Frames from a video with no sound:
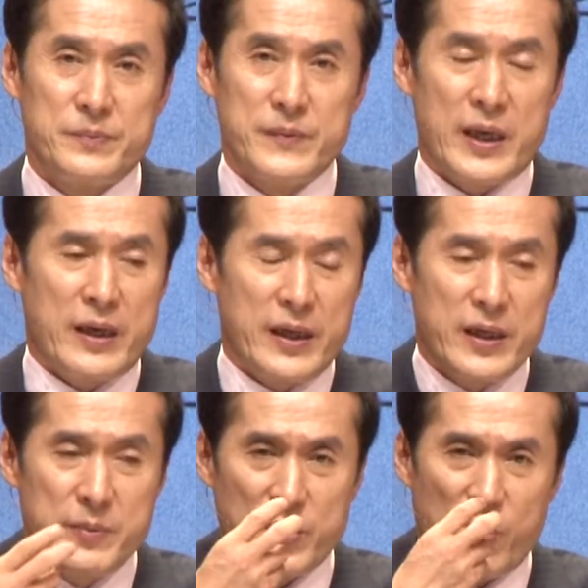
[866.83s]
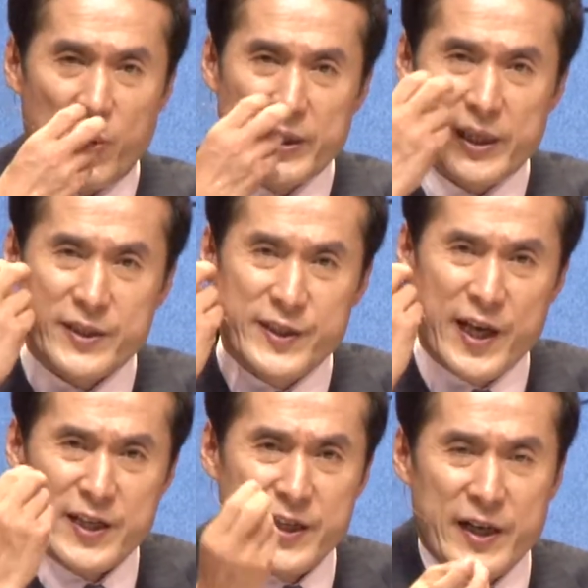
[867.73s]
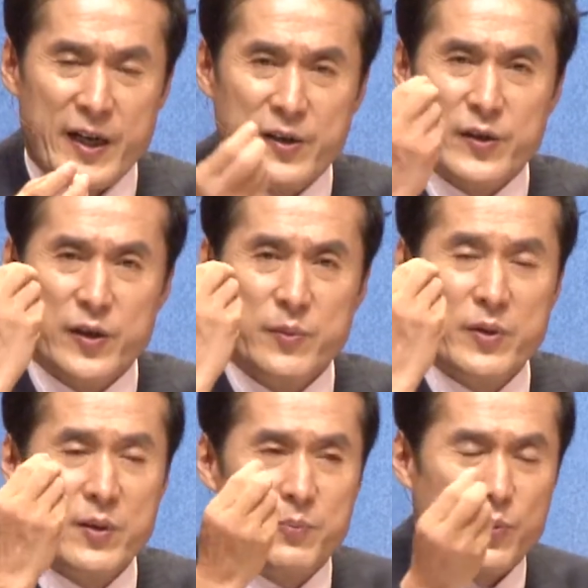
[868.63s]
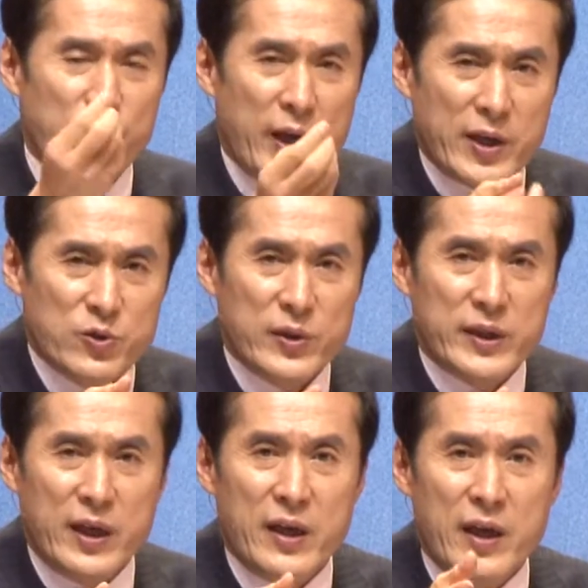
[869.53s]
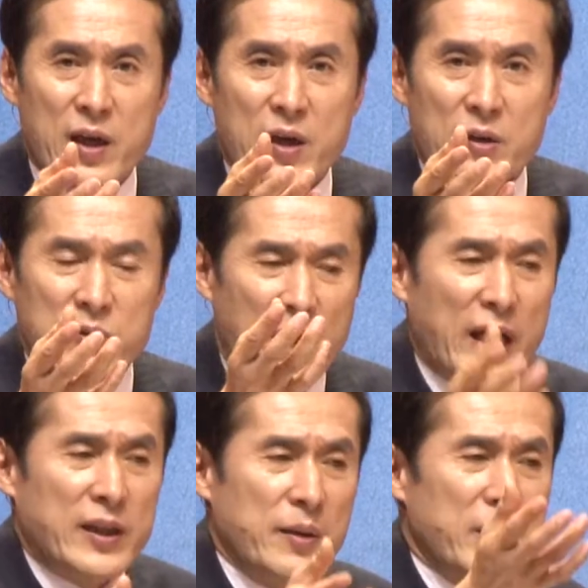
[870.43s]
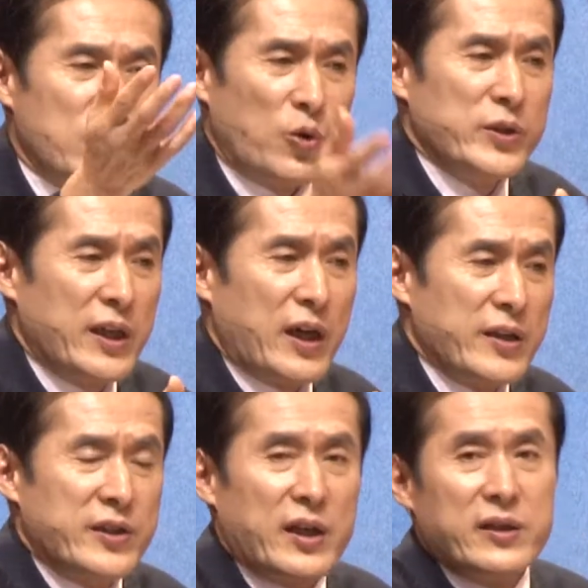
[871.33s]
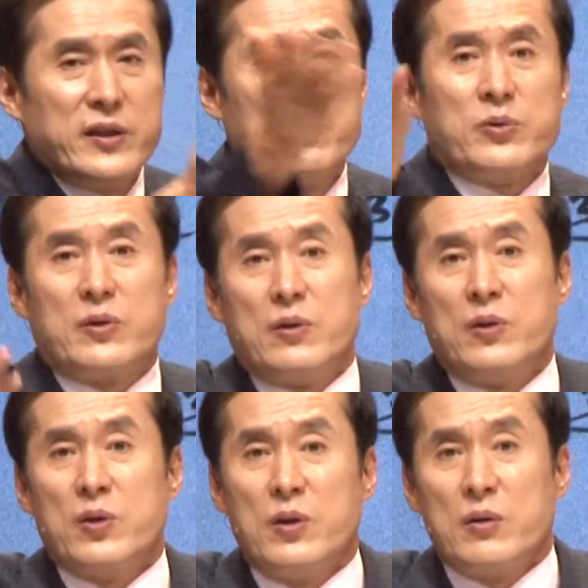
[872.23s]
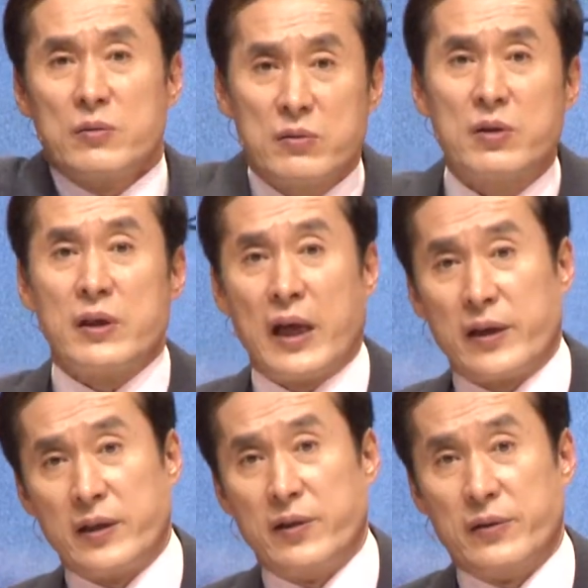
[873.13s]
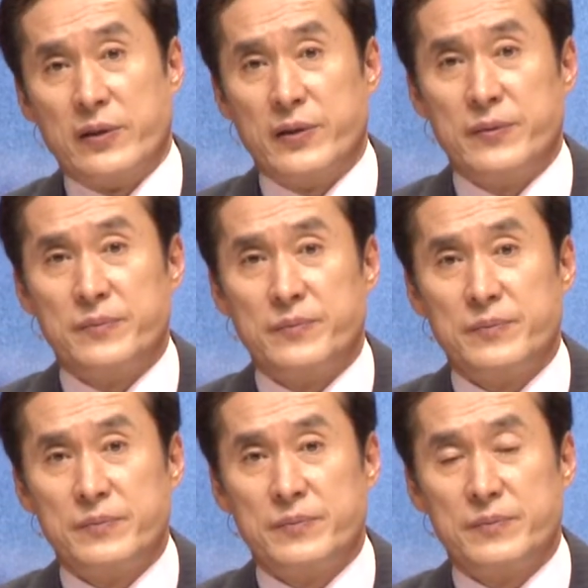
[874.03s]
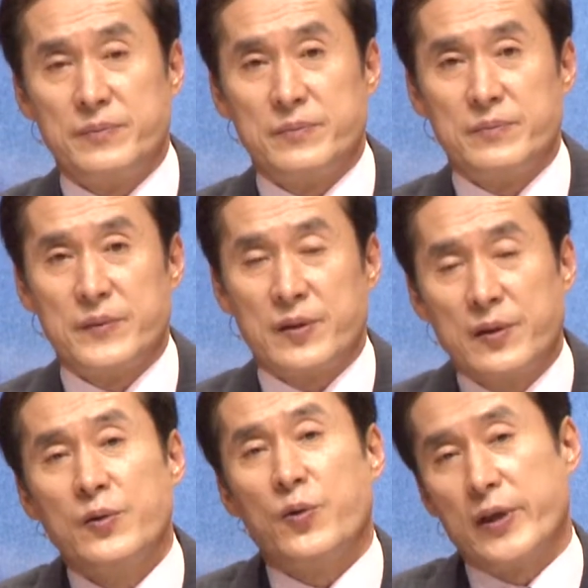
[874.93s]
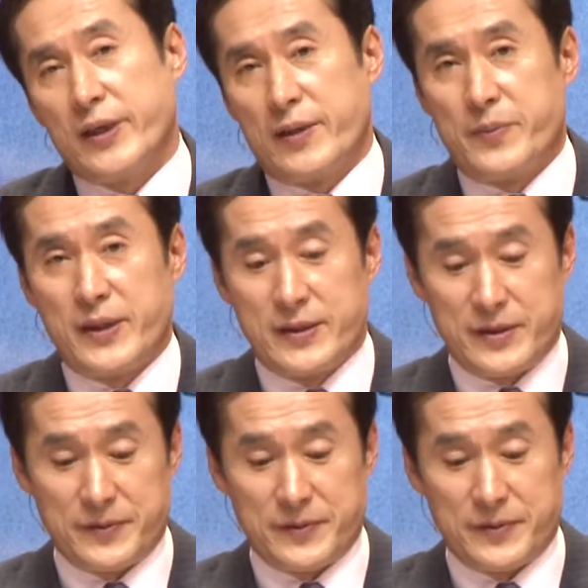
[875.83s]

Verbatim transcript: 때 하나님이 코에다 생기라는 의미를 부여해 줄 때 그 아담의 존재 가치가 이제부터 드러나게 되는 거예요. 그런 원리란 말이에요.